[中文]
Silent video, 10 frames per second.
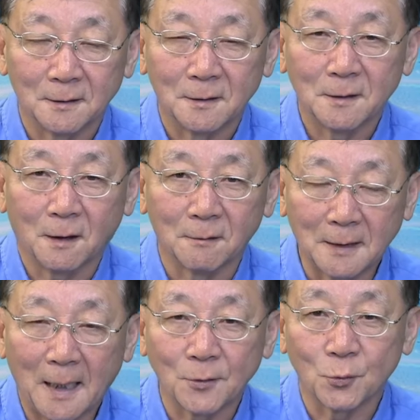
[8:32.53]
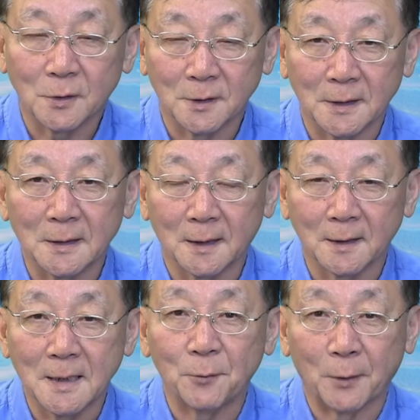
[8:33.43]
照他说是结下一个
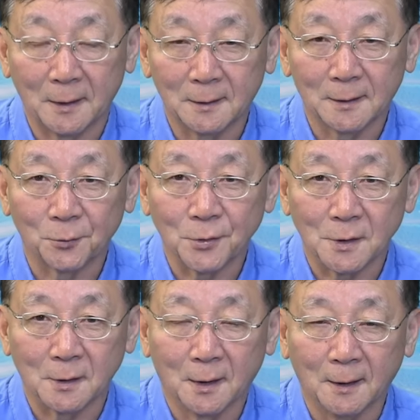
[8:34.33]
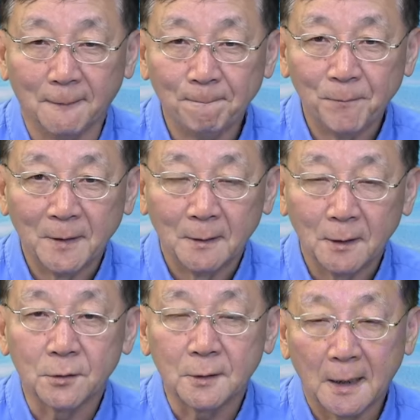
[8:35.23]
善缘了，等于是哈、啊。
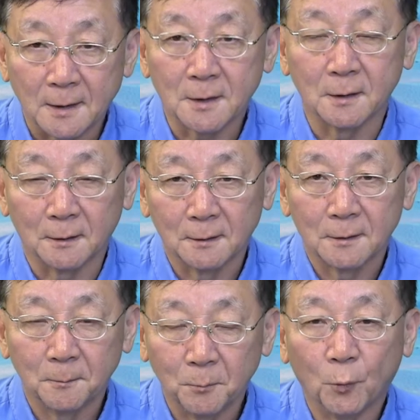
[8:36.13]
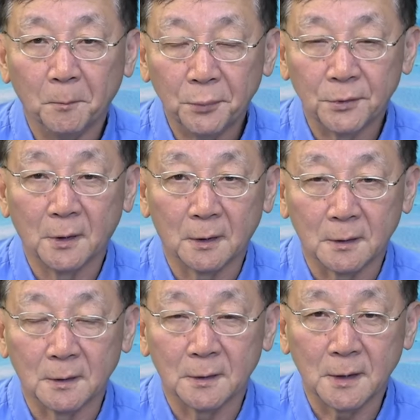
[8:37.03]
那但是我们必须要
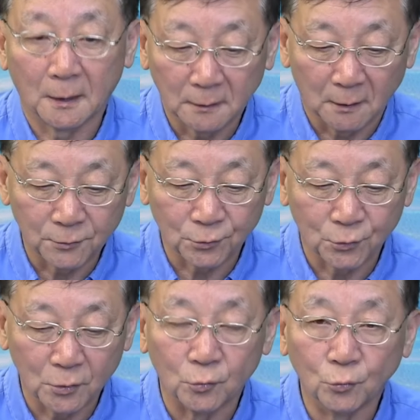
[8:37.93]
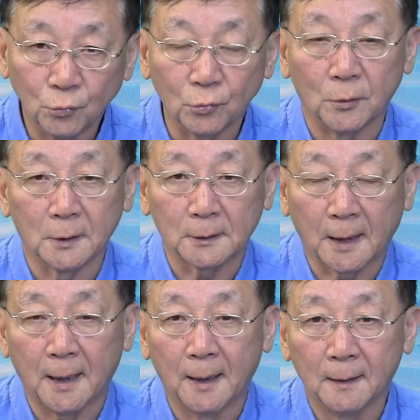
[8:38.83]
强调，就是说如果
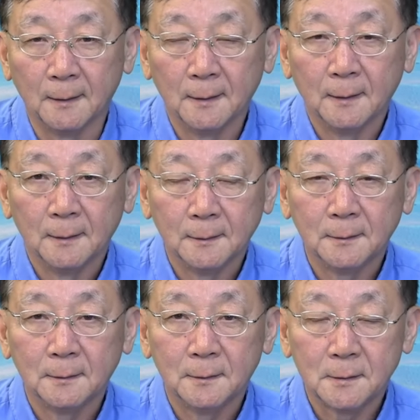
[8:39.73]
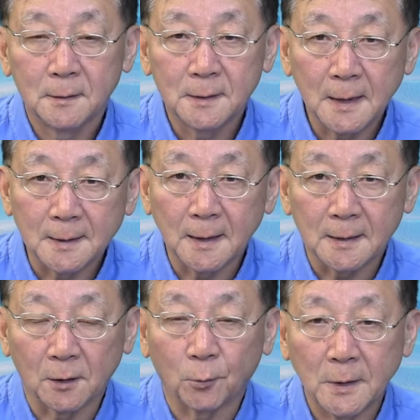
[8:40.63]
他现在
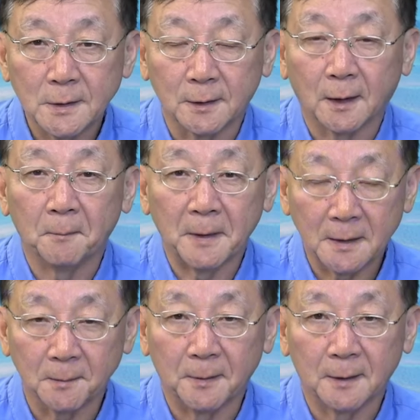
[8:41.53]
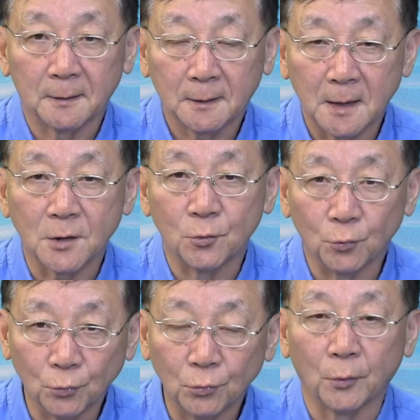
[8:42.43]
这个关系当然没什么。 但是
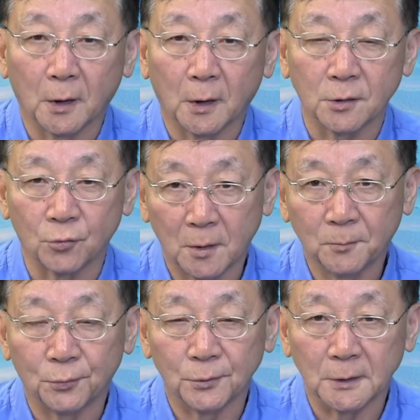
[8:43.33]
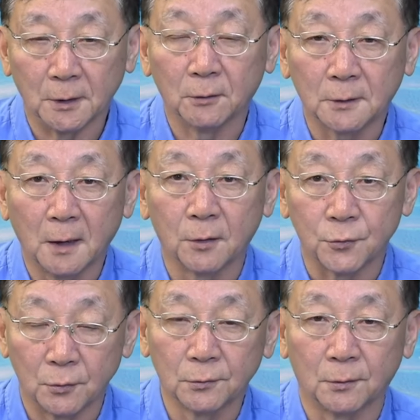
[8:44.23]
如果要是川普以后当了
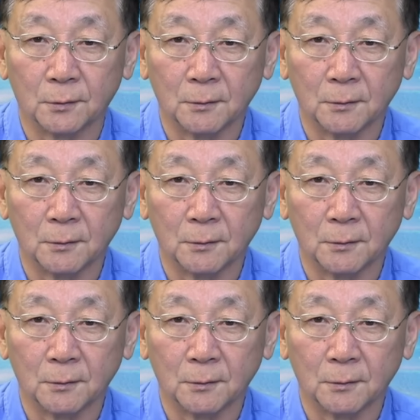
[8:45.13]
总统，